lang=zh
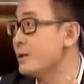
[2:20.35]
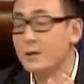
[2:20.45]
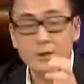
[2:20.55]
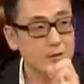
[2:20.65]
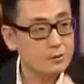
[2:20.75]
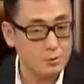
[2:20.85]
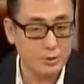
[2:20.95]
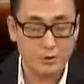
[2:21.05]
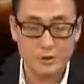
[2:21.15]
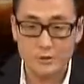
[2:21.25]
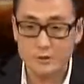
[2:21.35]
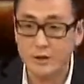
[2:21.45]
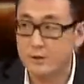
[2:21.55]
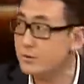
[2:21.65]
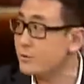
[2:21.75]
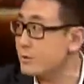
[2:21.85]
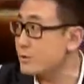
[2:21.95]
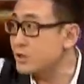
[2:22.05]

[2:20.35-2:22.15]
嗯，就好像上次是“